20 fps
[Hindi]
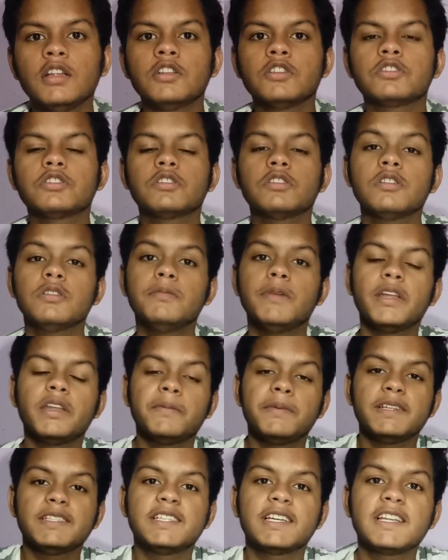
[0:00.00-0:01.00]
तो मैंने
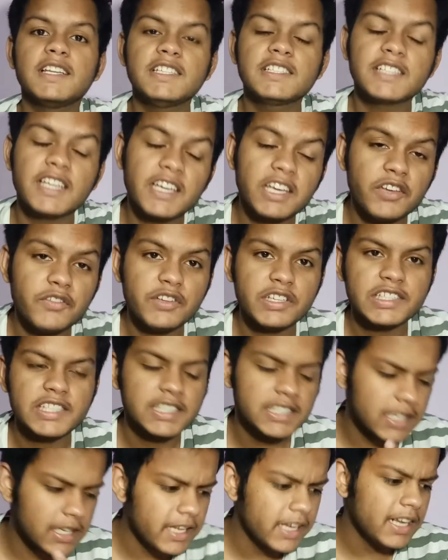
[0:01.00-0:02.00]
बेसिकली इसके की
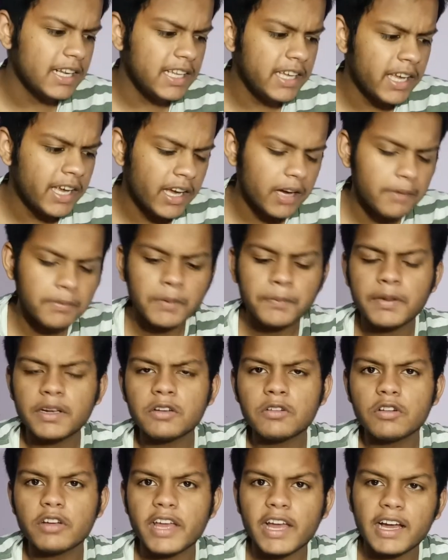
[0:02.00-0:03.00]
फ़ीचर्स लिख लिए हैं अब अपन
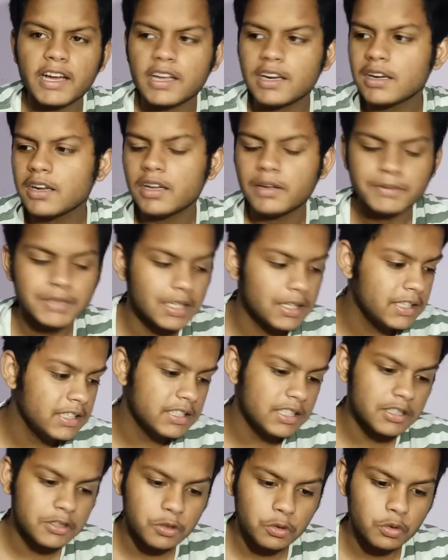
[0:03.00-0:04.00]
को क्या करना है जल्दी
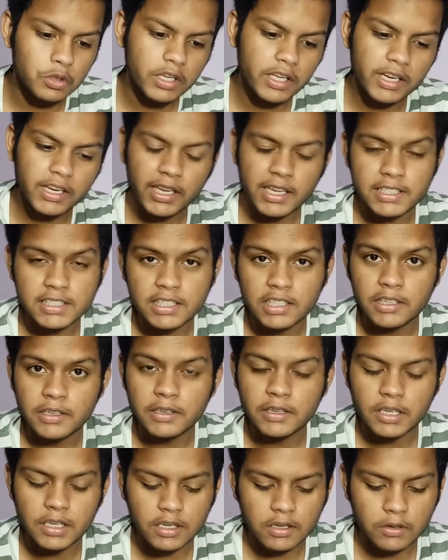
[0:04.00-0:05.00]
से शूट करना है इसकी
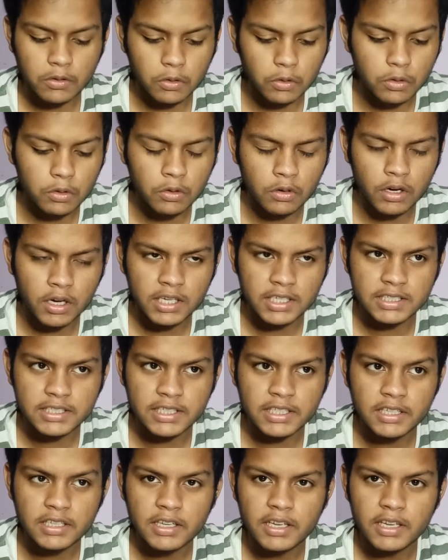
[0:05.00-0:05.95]
खोलूँगा ऐसे